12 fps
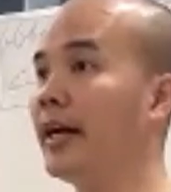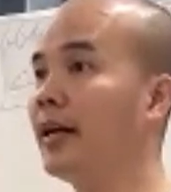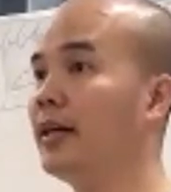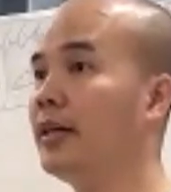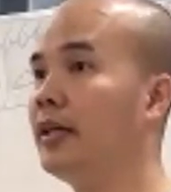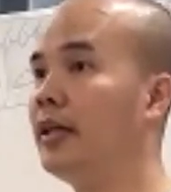
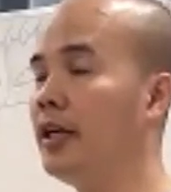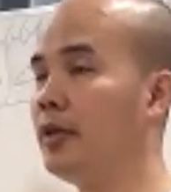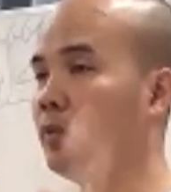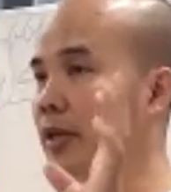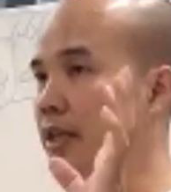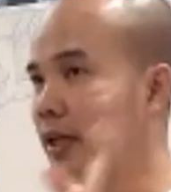nhà khi
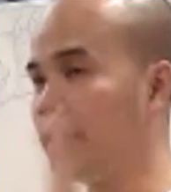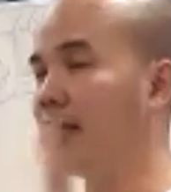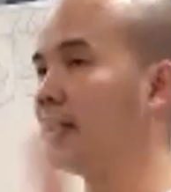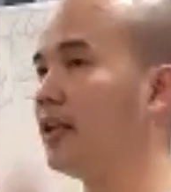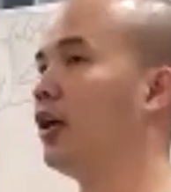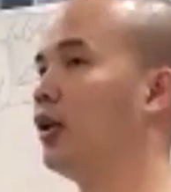chúng ta nhận
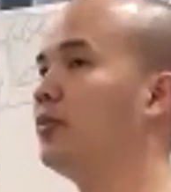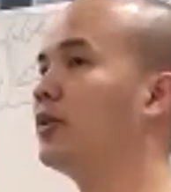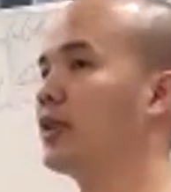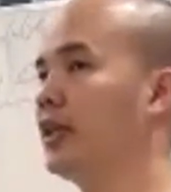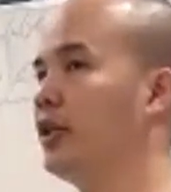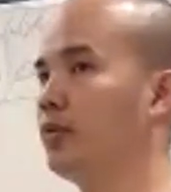ra cơ hội chúng
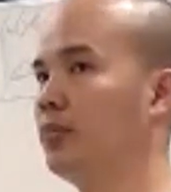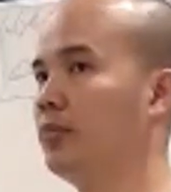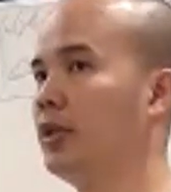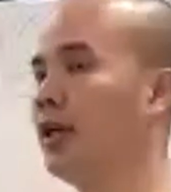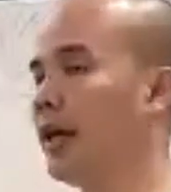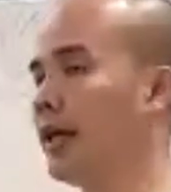ta sẽ dùng
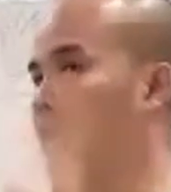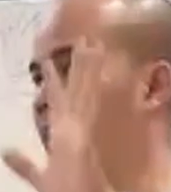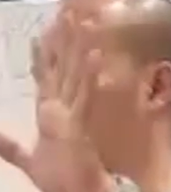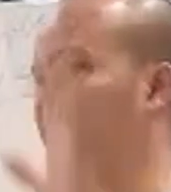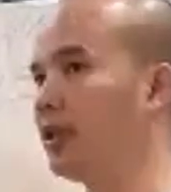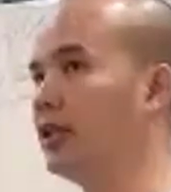hãy nhớ
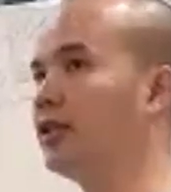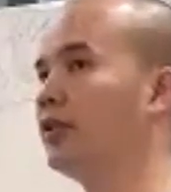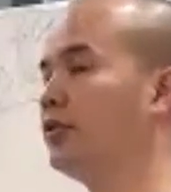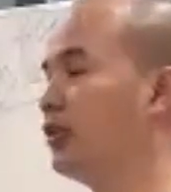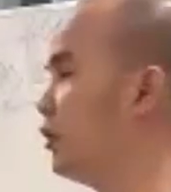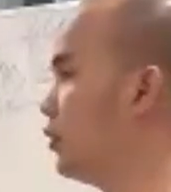năm cửa sáu